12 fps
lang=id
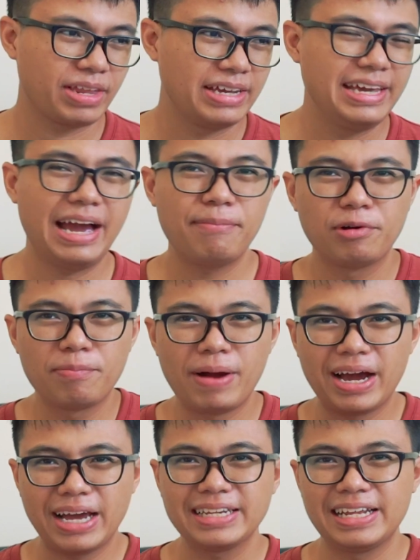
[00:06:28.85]
yang
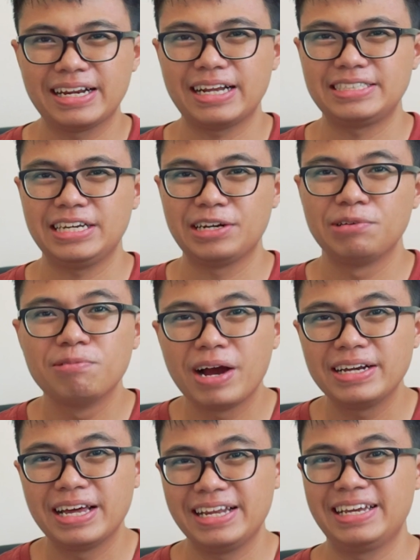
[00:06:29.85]
merupakan generasi
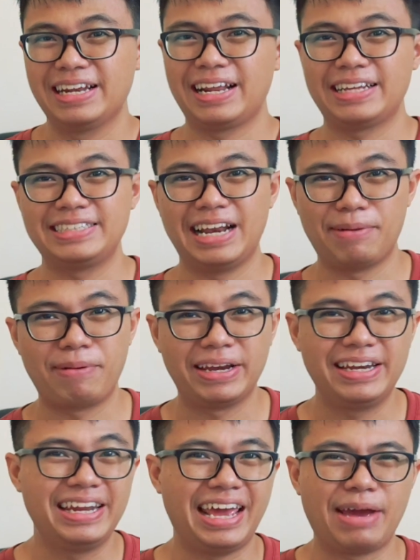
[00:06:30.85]
kedua dari generasi 8
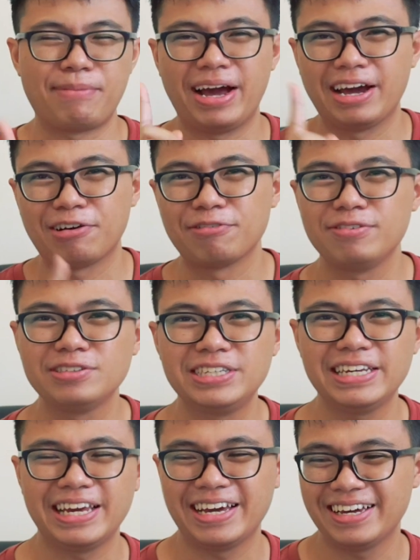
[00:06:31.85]
ini. Emang agak
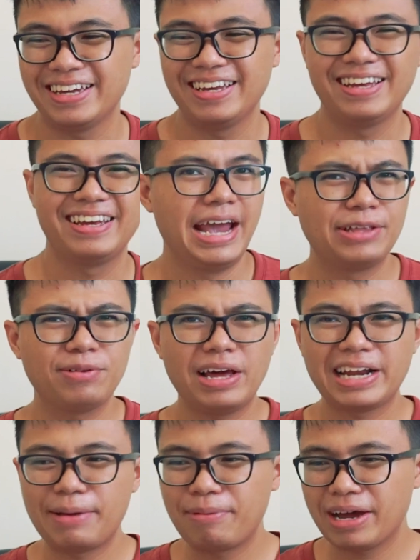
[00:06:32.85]
confusing ya. Itulah
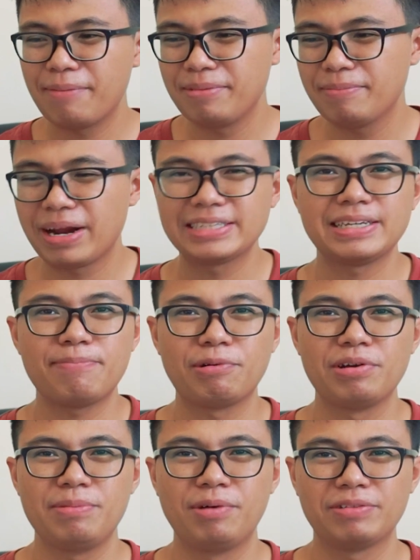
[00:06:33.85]
kenapa kami merasa
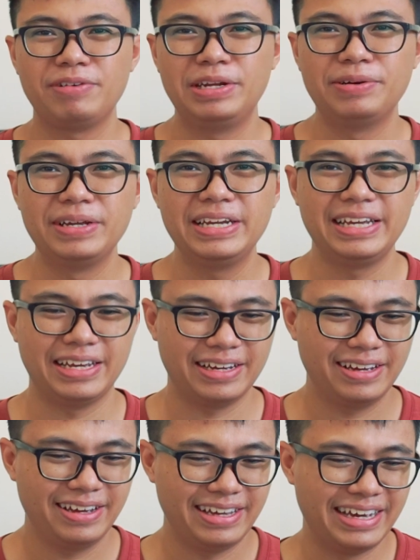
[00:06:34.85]
perlu dibuat video ini,
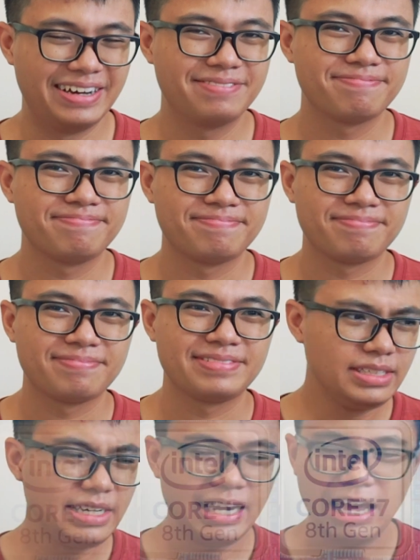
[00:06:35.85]
ya.
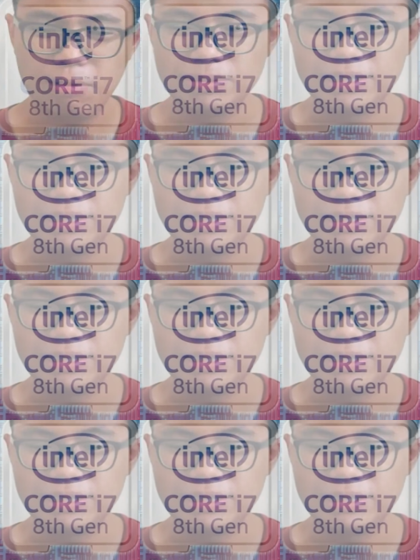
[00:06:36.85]
Kalau